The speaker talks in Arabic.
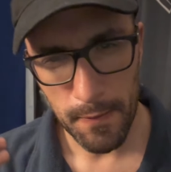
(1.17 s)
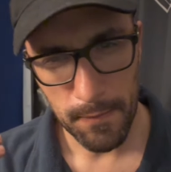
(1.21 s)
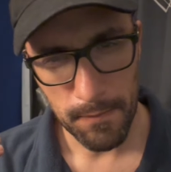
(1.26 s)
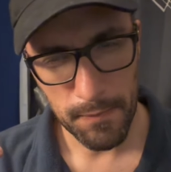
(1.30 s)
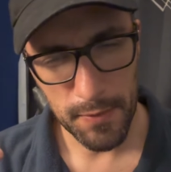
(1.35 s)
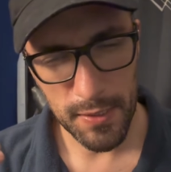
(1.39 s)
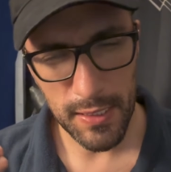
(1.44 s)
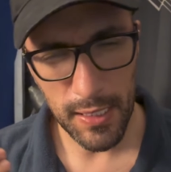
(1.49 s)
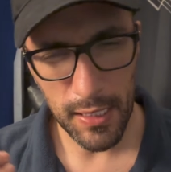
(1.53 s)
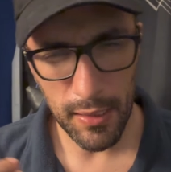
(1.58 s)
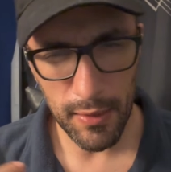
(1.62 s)

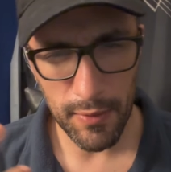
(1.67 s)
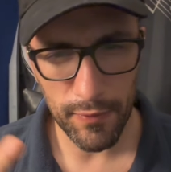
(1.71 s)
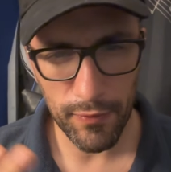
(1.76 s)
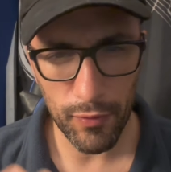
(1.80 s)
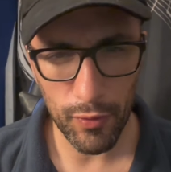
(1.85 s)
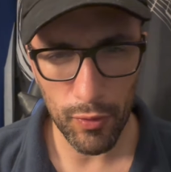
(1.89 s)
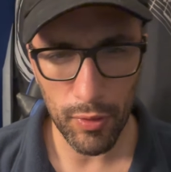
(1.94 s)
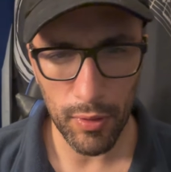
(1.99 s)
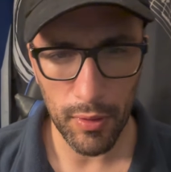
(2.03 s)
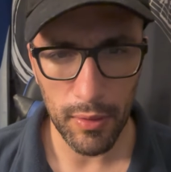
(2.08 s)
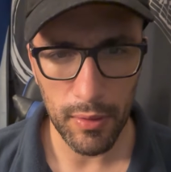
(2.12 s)
مساء
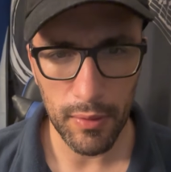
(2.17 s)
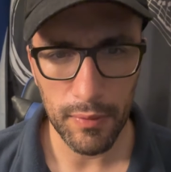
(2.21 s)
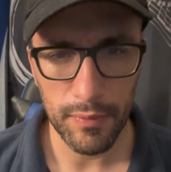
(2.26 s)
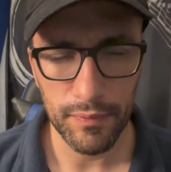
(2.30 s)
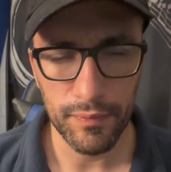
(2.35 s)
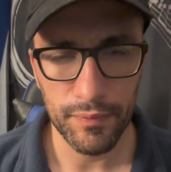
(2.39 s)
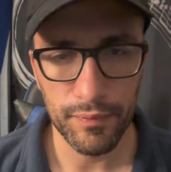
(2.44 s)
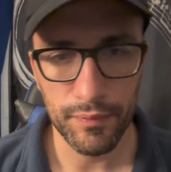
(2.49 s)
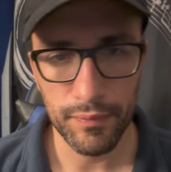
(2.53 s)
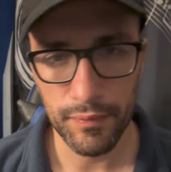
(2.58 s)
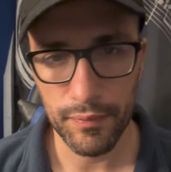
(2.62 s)
الفل
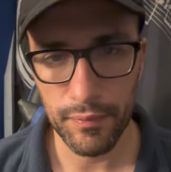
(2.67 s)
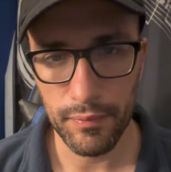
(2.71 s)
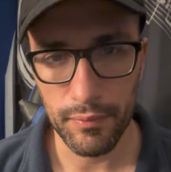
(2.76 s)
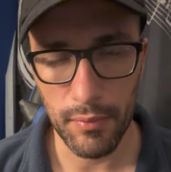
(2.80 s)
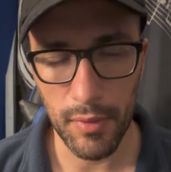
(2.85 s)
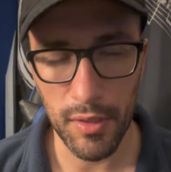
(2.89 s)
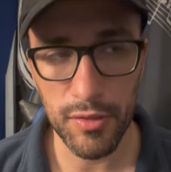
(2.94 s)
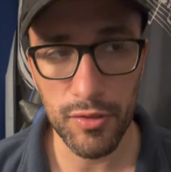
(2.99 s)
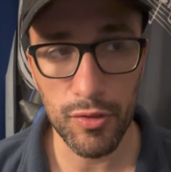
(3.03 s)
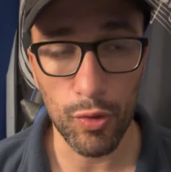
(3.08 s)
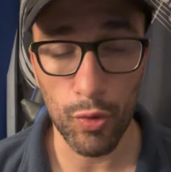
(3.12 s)

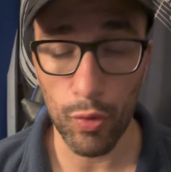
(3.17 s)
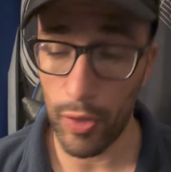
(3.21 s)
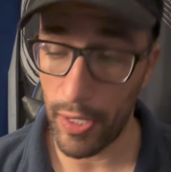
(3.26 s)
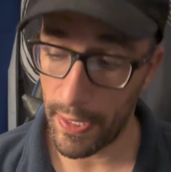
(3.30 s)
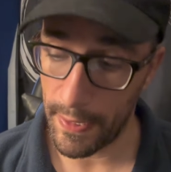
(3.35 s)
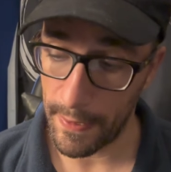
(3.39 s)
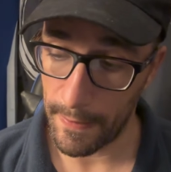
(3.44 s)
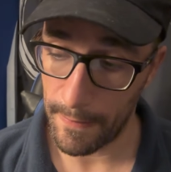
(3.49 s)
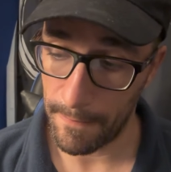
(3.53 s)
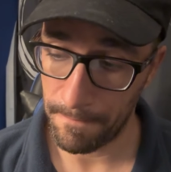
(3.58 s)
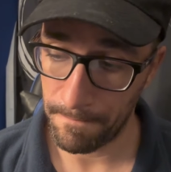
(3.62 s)
مصر
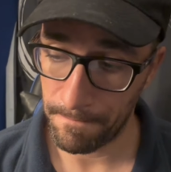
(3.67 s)
وغانا